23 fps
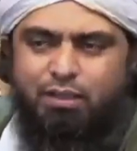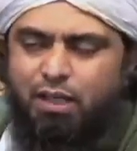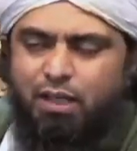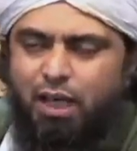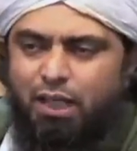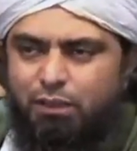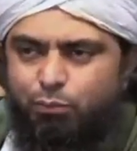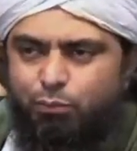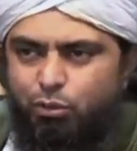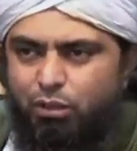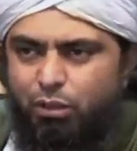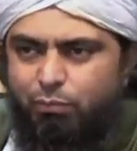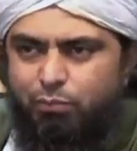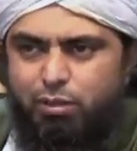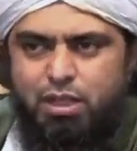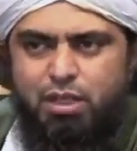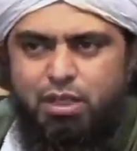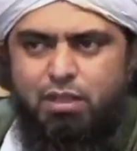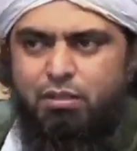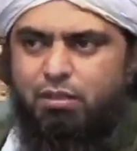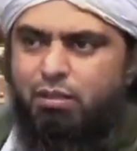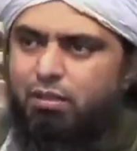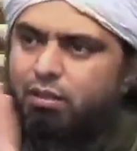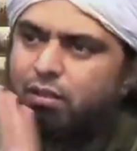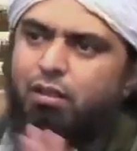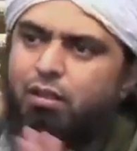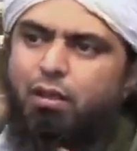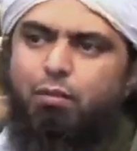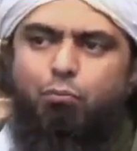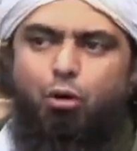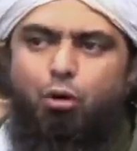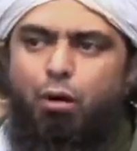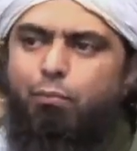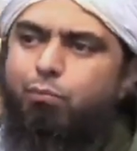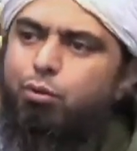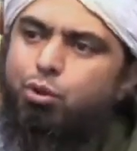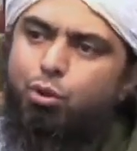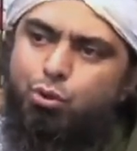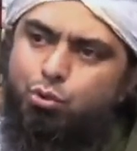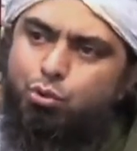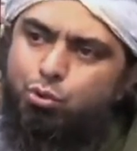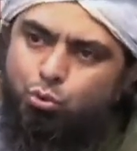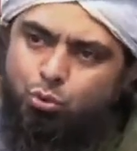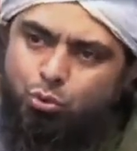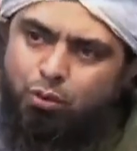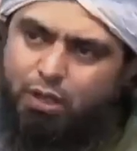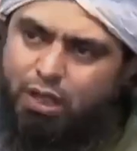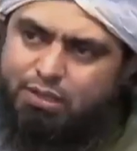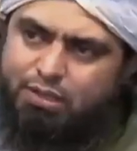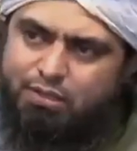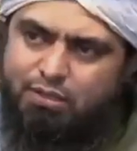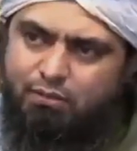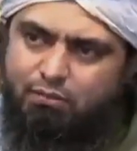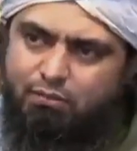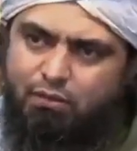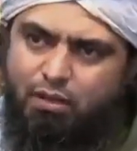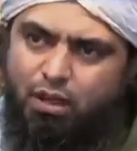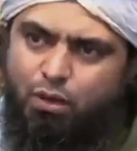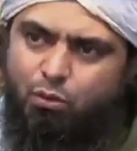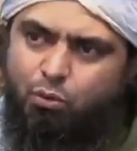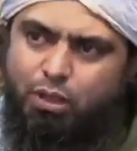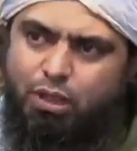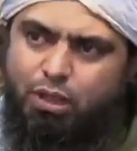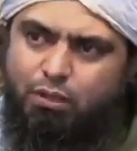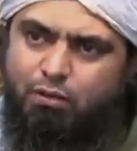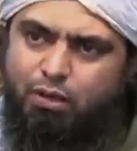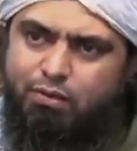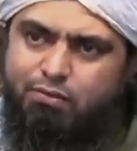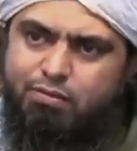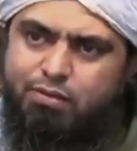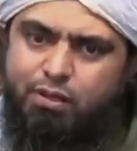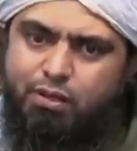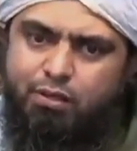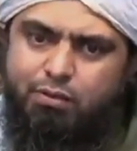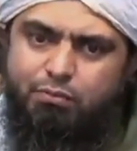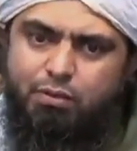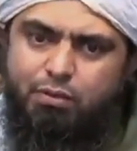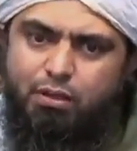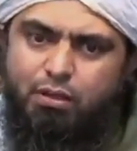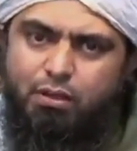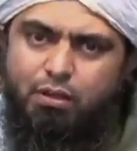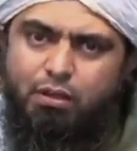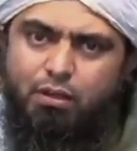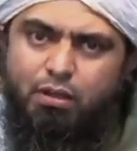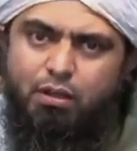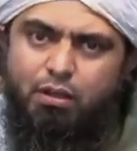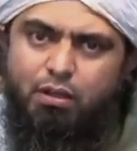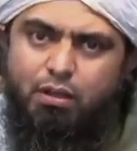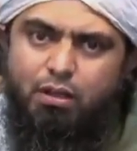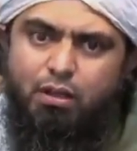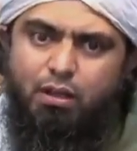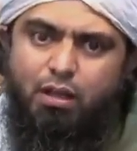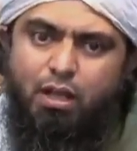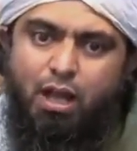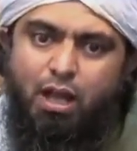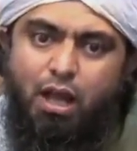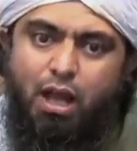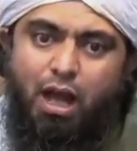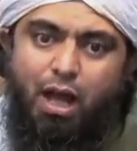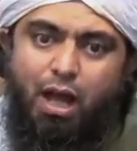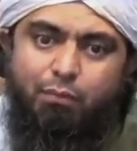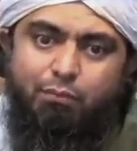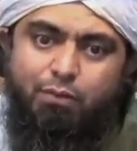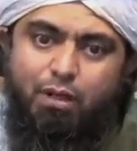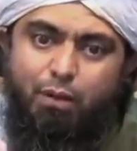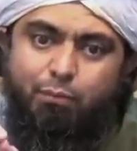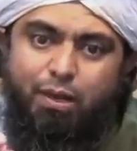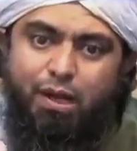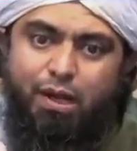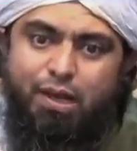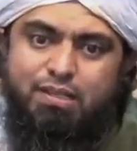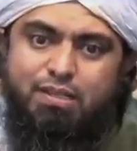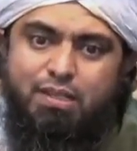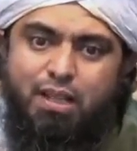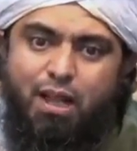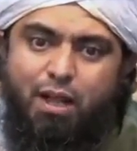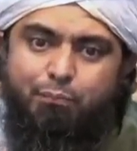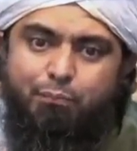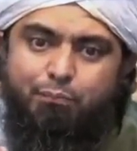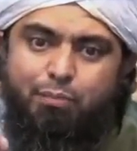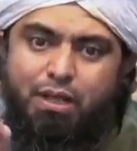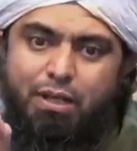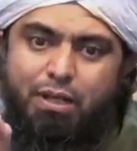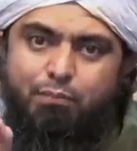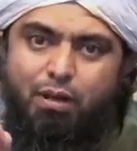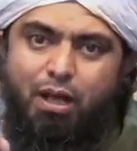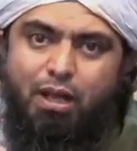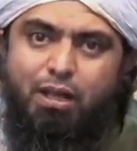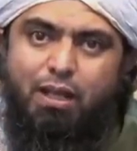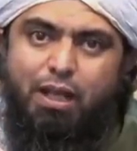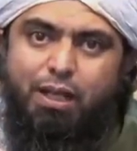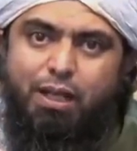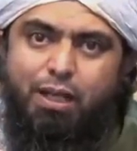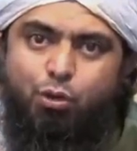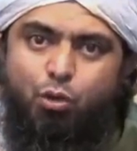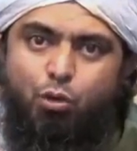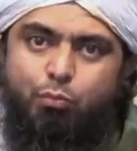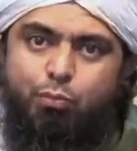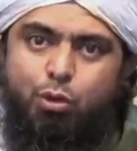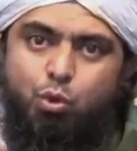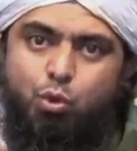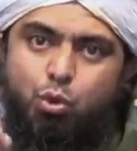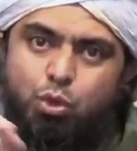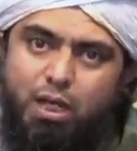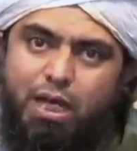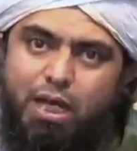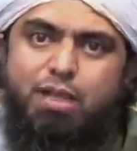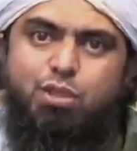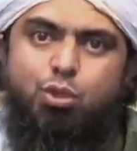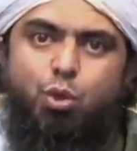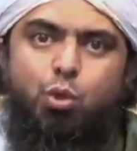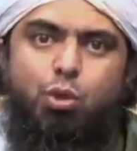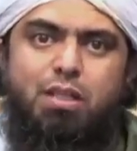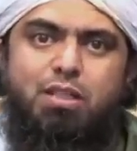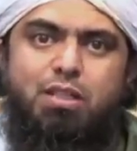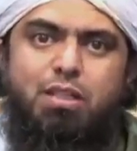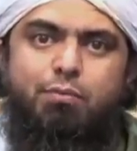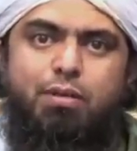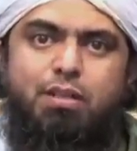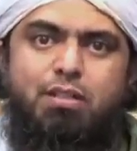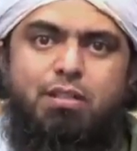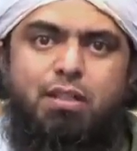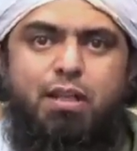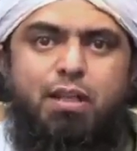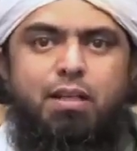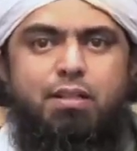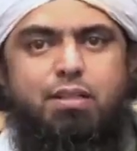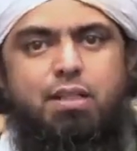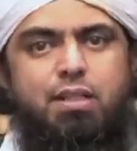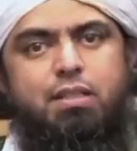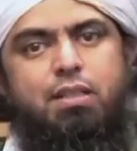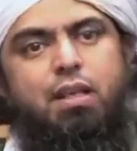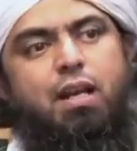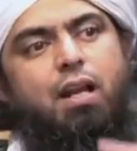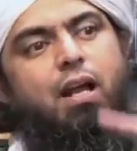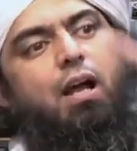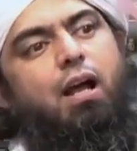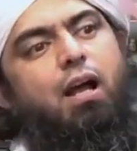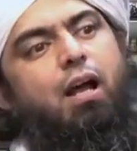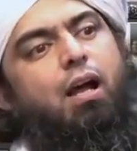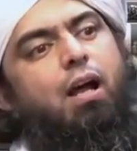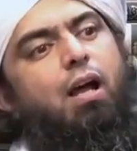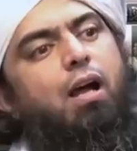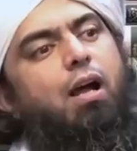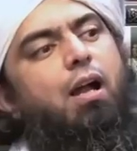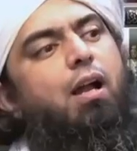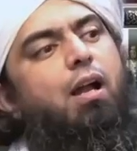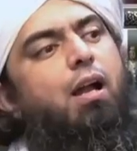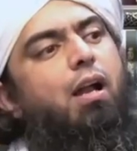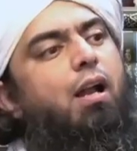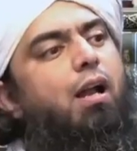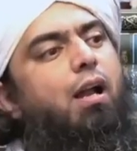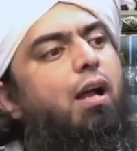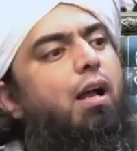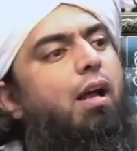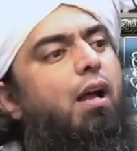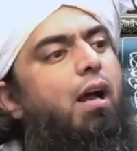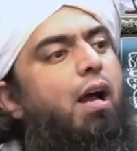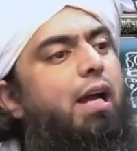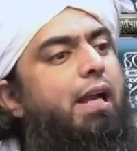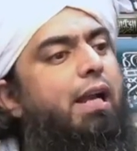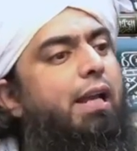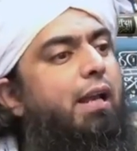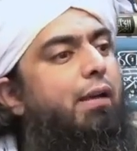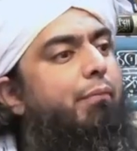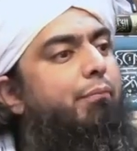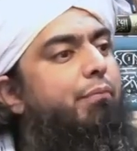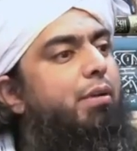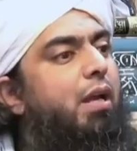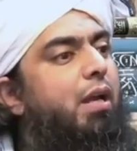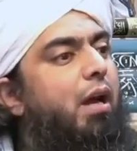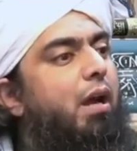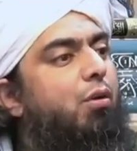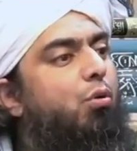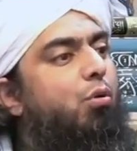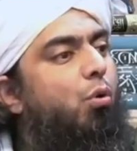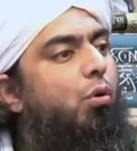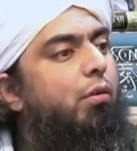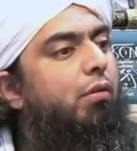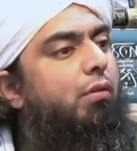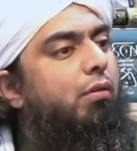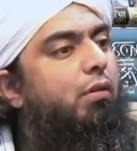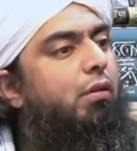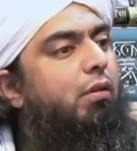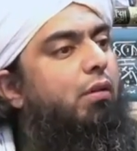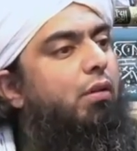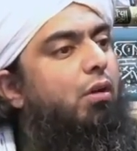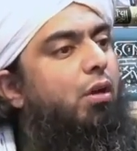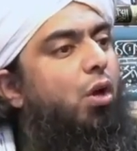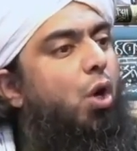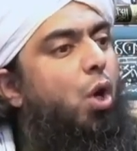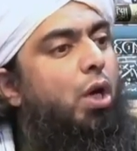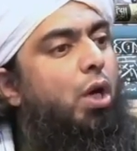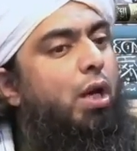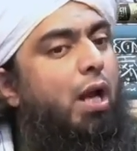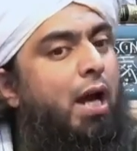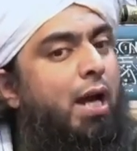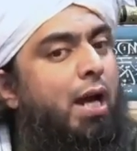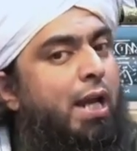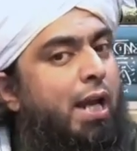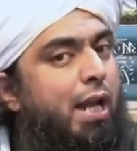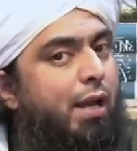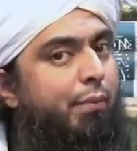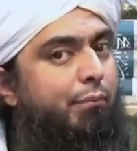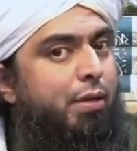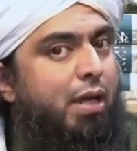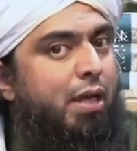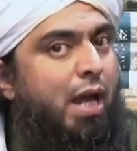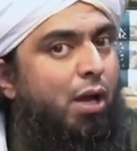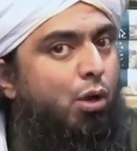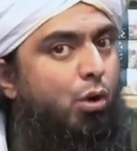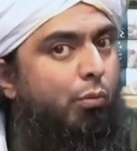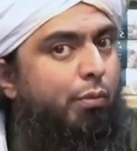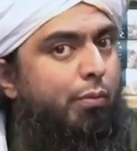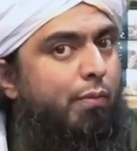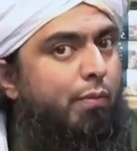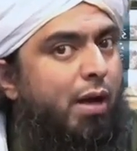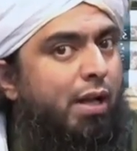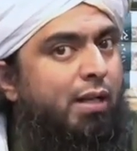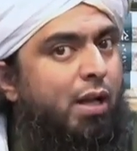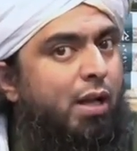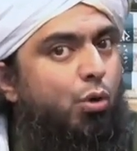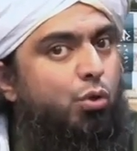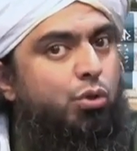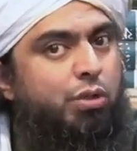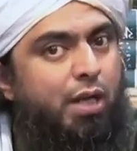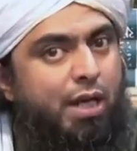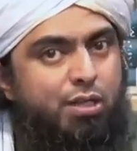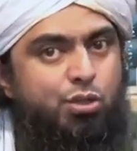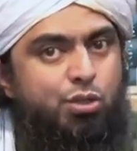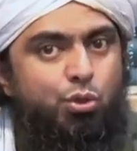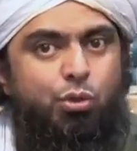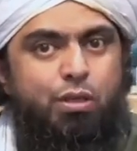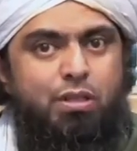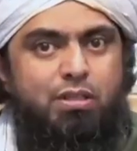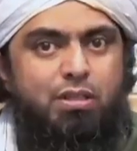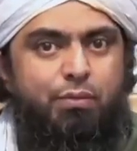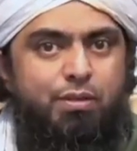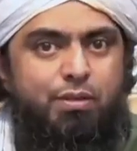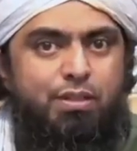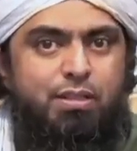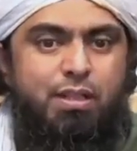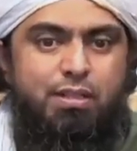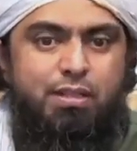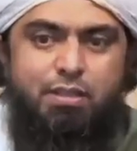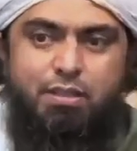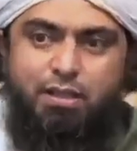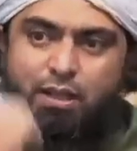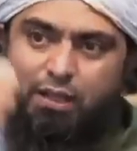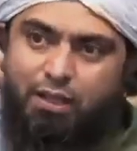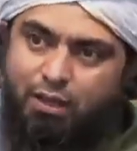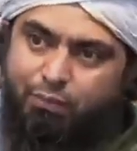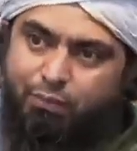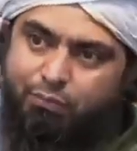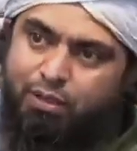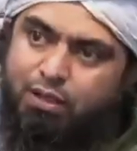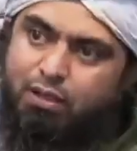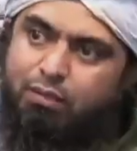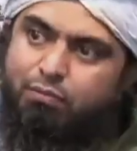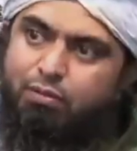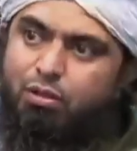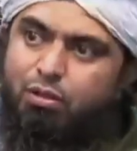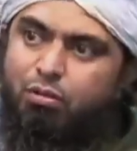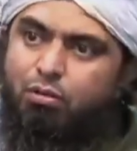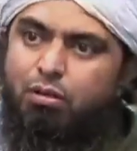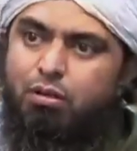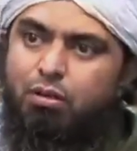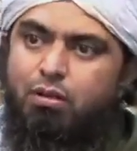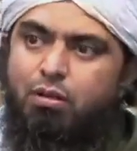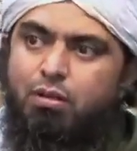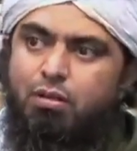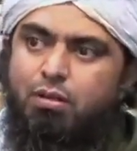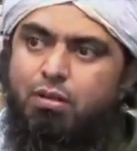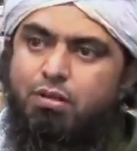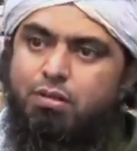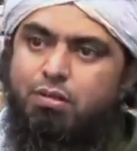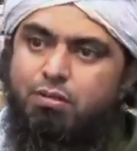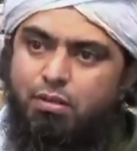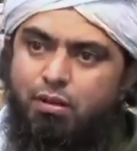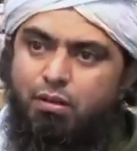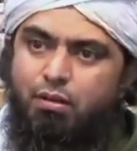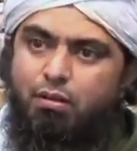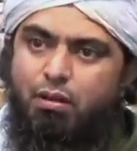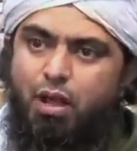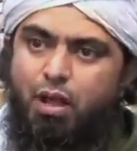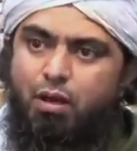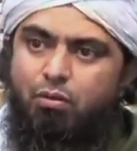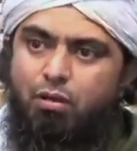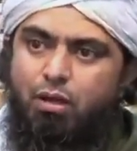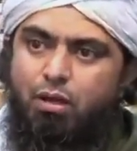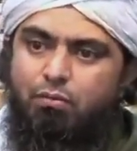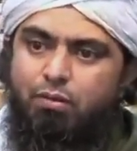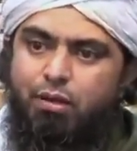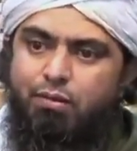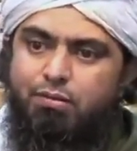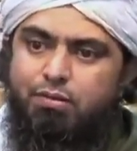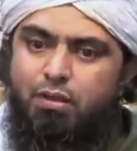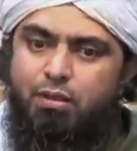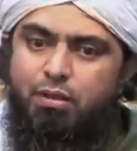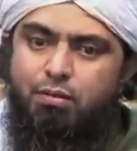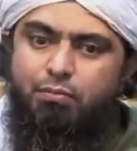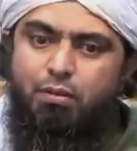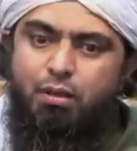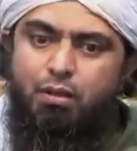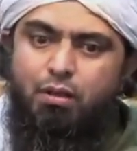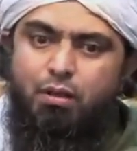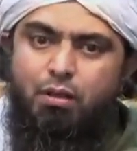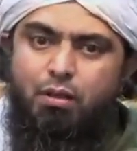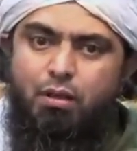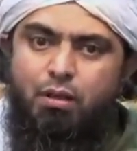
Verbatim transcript: बाद ख़ातमनबीन मोहम्मद रसूल सल्लल्लाहु हम नबी इस्लाम पर ईमान लाने को भी उतना ही ज़रूरी समझते हैं जितना अगले अंबिया को और अगले अंबिया को भी मानना उतना ही ज़रूरी समझते हैं जितना कि अपने नबी को सल्लल्लाहु अलैहि वसल्लम